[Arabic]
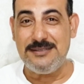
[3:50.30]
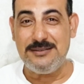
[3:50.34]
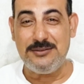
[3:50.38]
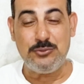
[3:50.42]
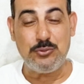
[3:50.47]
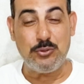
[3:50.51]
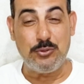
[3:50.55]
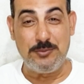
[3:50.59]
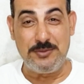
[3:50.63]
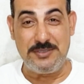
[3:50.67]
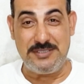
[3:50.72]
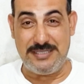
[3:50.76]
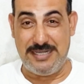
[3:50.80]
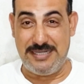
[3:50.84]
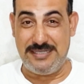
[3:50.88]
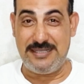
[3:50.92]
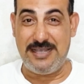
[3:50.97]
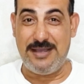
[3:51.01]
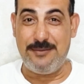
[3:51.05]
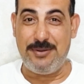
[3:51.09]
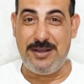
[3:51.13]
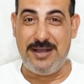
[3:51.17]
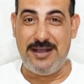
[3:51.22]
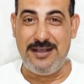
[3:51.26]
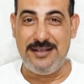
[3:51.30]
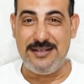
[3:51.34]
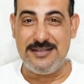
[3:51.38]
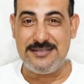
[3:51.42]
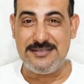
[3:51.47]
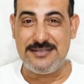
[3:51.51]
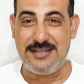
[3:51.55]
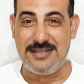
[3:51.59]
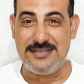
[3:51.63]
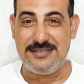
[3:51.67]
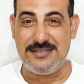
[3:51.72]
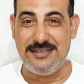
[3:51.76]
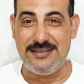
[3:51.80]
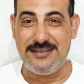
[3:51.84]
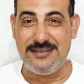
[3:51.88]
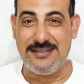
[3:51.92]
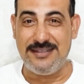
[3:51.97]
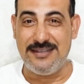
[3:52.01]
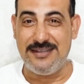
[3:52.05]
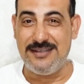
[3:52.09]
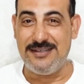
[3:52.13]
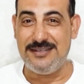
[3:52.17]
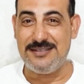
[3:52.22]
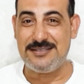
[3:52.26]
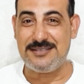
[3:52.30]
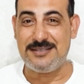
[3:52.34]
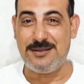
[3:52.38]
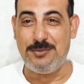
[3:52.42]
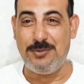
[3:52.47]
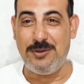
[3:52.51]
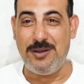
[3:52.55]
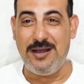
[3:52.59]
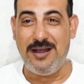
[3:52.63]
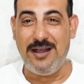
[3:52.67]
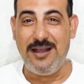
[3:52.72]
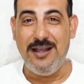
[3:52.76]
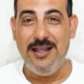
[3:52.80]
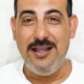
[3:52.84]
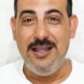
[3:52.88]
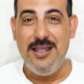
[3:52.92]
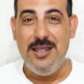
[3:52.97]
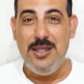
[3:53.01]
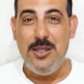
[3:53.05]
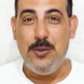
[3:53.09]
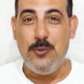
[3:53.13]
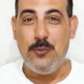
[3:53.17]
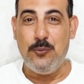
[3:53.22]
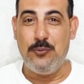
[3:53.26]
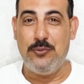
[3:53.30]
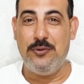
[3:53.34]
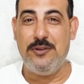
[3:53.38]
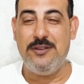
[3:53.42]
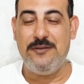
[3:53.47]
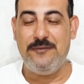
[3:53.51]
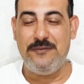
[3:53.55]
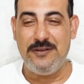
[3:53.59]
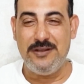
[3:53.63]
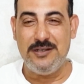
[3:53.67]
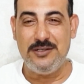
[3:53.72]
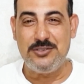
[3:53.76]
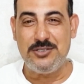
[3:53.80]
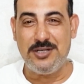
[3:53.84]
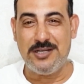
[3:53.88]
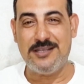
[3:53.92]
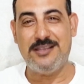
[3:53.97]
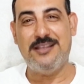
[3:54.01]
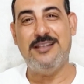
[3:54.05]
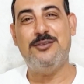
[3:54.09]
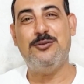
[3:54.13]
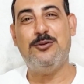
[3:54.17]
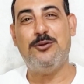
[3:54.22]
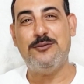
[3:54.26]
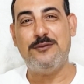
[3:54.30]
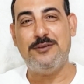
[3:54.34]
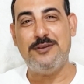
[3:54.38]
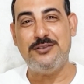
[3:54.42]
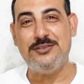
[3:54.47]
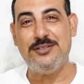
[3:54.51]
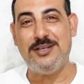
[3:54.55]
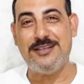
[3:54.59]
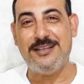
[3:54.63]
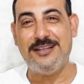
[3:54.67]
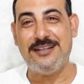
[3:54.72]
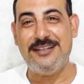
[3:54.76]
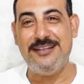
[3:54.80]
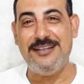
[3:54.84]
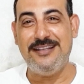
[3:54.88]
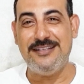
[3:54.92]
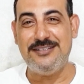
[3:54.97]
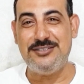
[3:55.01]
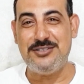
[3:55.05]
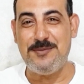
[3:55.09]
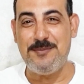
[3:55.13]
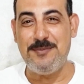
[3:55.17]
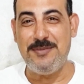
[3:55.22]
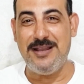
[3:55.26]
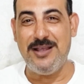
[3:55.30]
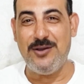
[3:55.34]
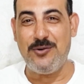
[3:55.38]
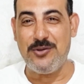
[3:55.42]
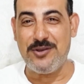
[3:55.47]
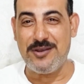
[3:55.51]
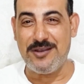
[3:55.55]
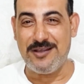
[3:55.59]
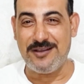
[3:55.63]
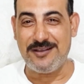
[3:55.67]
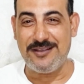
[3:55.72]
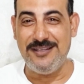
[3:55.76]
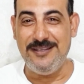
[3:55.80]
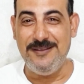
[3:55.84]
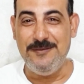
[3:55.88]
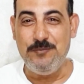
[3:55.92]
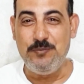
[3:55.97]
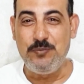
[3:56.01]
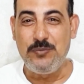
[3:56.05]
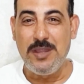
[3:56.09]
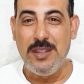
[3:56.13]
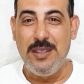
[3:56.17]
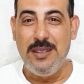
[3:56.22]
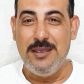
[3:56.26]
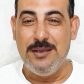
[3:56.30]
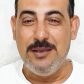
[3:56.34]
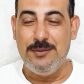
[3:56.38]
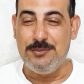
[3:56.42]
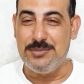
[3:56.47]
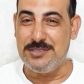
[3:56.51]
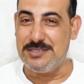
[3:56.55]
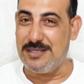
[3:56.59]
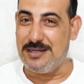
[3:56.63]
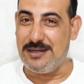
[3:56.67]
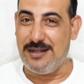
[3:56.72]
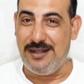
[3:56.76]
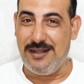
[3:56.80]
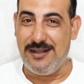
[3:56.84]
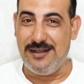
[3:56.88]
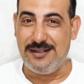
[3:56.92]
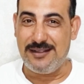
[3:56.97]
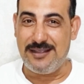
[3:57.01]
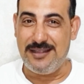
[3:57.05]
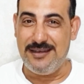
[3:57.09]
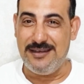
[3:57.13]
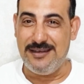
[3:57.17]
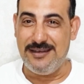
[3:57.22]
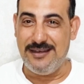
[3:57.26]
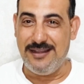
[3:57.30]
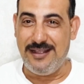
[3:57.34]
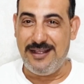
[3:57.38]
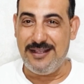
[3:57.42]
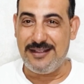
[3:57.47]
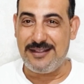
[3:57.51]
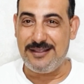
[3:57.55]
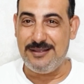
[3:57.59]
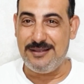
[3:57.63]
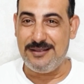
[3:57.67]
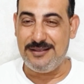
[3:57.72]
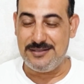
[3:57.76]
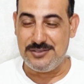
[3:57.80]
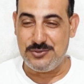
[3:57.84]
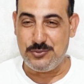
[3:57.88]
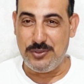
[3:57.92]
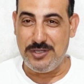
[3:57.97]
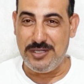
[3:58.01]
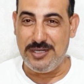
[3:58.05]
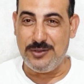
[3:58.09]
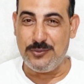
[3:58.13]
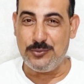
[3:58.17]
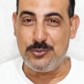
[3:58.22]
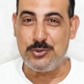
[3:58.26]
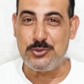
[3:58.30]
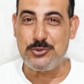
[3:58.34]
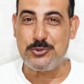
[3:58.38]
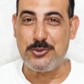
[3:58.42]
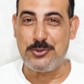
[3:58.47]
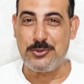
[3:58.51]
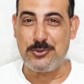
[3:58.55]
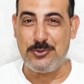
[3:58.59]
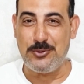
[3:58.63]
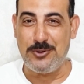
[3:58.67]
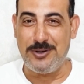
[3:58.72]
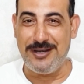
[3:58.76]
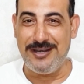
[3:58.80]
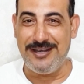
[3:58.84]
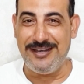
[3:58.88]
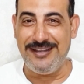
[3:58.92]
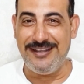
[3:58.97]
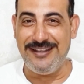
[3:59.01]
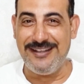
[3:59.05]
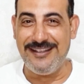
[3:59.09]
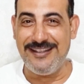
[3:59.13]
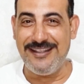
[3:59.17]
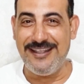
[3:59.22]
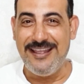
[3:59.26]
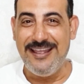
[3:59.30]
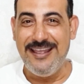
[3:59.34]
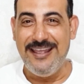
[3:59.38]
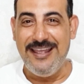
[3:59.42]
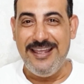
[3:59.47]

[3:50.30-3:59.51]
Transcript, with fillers: تقوم الساعة سبعة الساعة ستة الصباح وفي الجردة تقعد في الجردة كده تشم الهواء النقي بصراحة كان حاجة زوينة ونشكر كل آه،